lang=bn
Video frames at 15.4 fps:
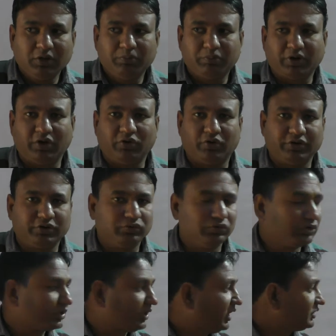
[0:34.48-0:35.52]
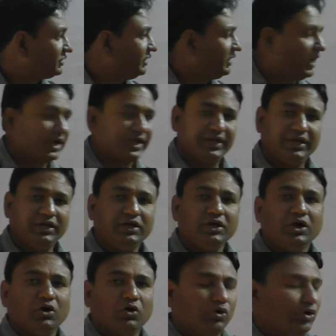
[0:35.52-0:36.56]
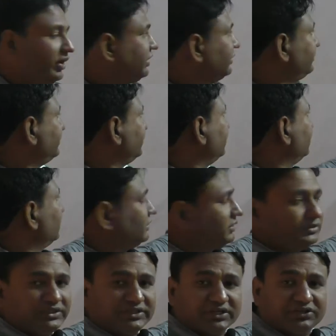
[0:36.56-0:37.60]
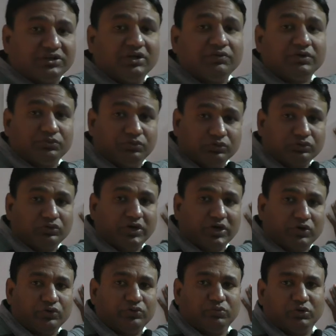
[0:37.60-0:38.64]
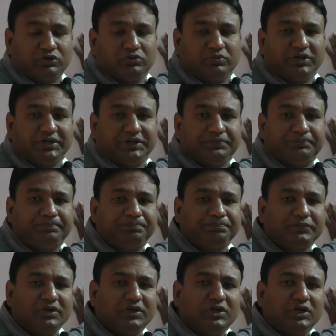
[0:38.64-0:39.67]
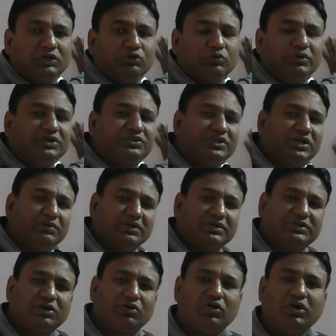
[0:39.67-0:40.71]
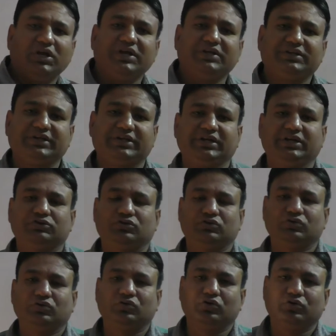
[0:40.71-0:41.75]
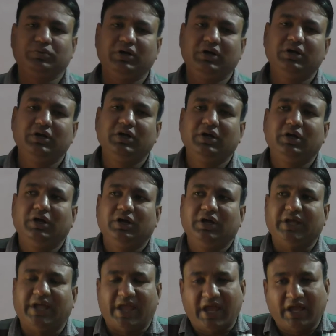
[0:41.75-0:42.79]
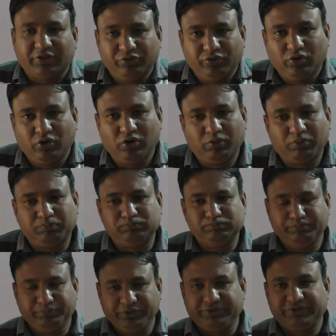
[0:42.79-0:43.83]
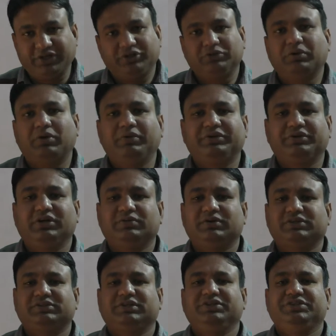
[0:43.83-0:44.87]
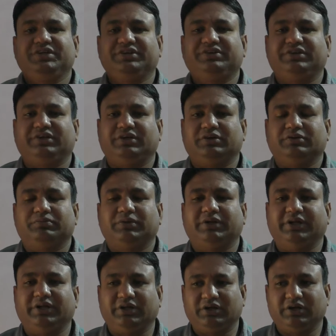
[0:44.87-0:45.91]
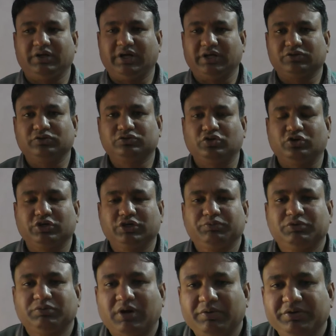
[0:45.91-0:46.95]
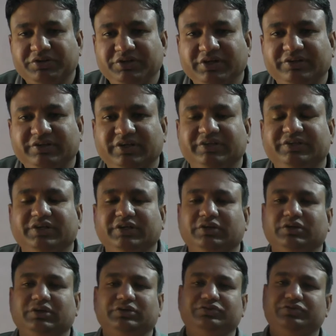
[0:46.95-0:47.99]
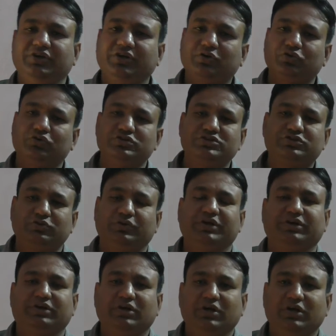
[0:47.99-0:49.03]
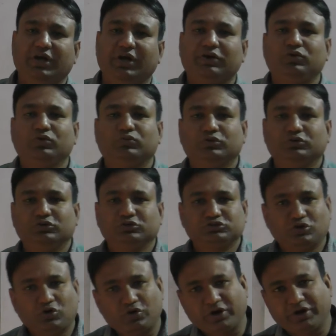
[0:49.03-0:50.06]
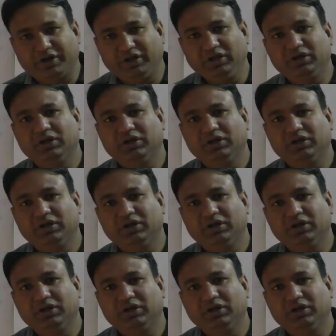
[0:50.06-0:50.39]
প্রায় অনেকগুলো ক্লাসে আগে হয়ে গেছে যেটা সিলেবাসভুক্ত এখন বর্তমানে তোমরা সিলেবাসটা অনলাইন থেকে সংগ্রহ করবা এত বিস্তারিতভাবে সিলেবাসটা দিয়েছে মানে এত সংক্ষিপ্তভাবে দিয়েছে যে যে কোনো স্টুডেন্ট একটু মনোযোগ সহকারে